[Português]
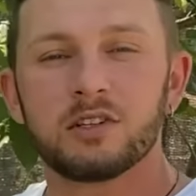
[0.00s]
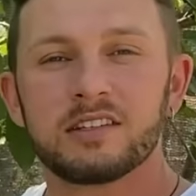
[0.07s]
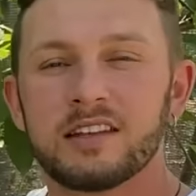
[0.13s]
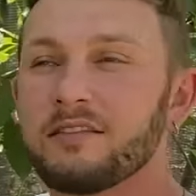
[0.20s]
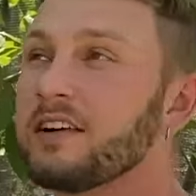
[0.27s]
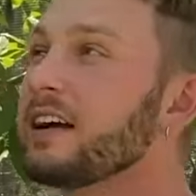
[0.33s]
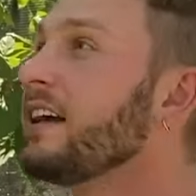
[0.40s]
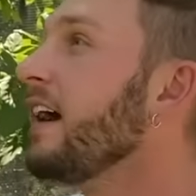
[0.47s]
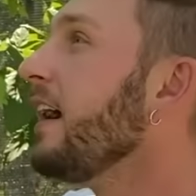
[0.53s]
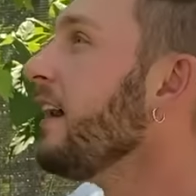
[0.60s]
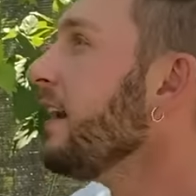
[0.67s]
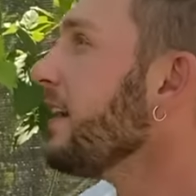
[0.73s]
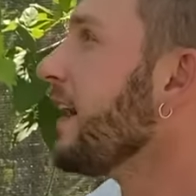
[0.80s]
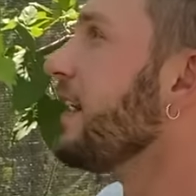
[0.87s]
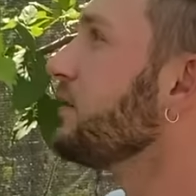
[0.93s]
estava
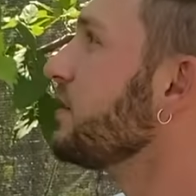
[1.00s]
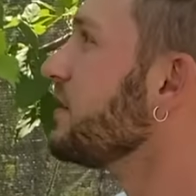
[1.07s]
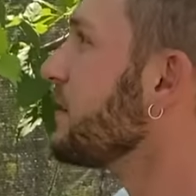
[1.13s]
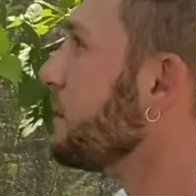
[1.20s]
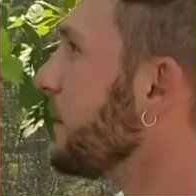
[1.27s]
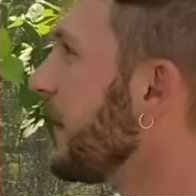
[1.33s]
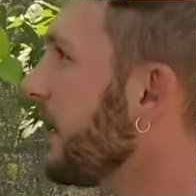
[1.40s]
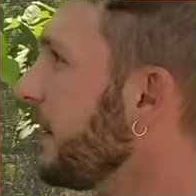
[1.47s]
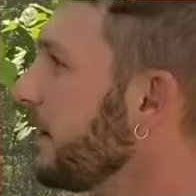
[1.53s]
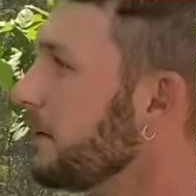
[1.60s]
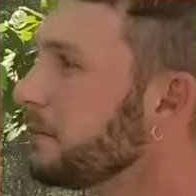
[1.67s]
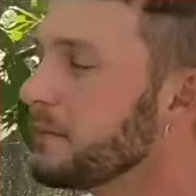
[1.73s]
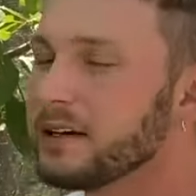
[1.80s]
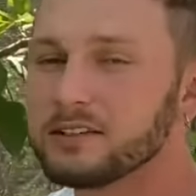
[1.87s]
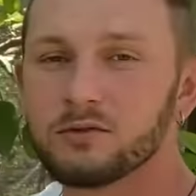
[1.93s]
carregado esse pé,
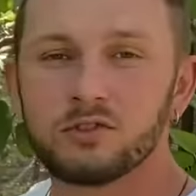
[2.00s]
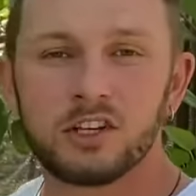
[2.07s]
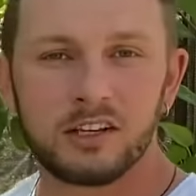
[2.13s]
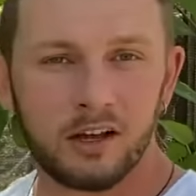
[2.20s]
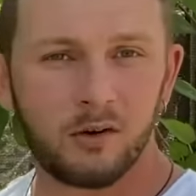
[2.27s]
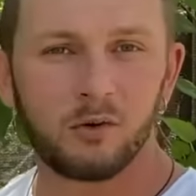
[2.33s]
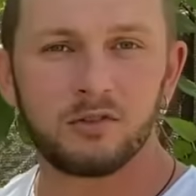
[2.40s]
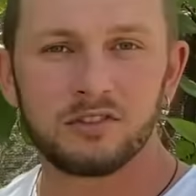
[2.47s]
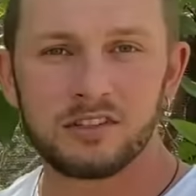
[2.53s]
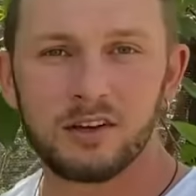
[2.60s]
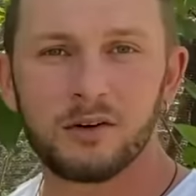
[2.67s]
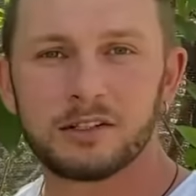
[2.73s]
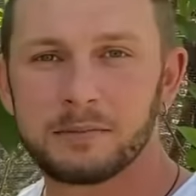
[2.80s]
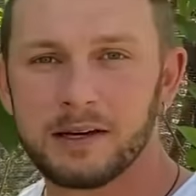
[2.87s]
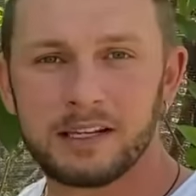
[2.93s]
mas eu não sei o que aconteceu.
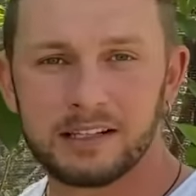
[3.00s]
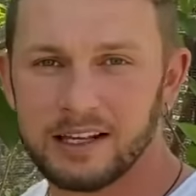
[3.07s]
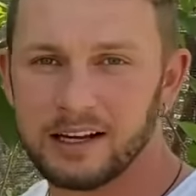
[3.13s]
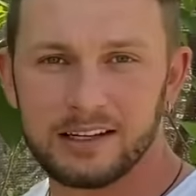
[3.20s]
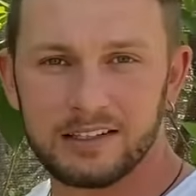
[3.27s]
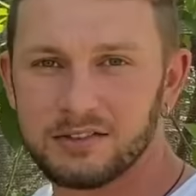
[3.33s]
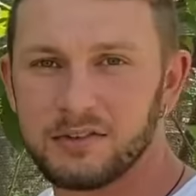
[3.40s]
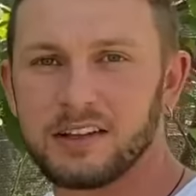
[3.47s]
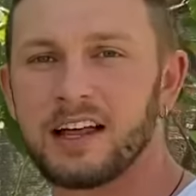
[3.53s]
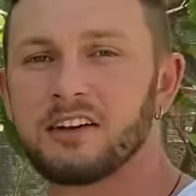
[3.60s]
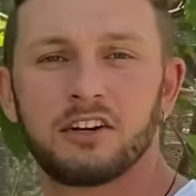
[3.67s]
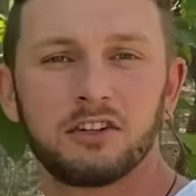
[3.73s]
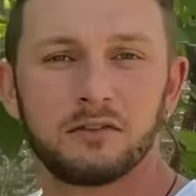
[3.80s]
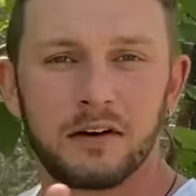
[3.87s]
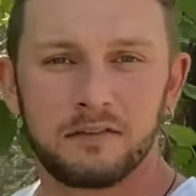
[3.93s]
As maritacas falaram:
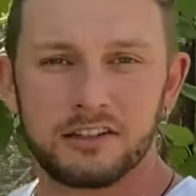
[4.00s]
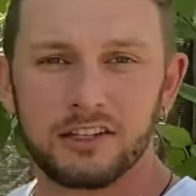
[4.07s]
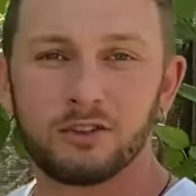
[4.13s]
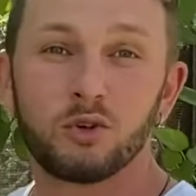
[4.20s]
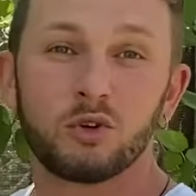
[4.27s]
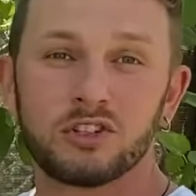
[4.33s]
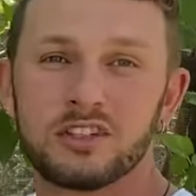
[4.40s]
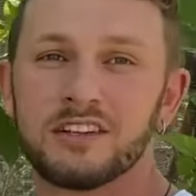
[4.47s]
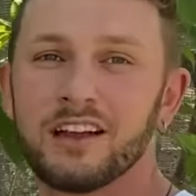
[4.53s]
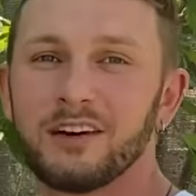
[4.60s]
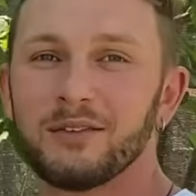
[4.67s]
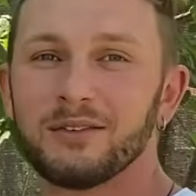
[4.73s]
ele não vai fazer doce, não.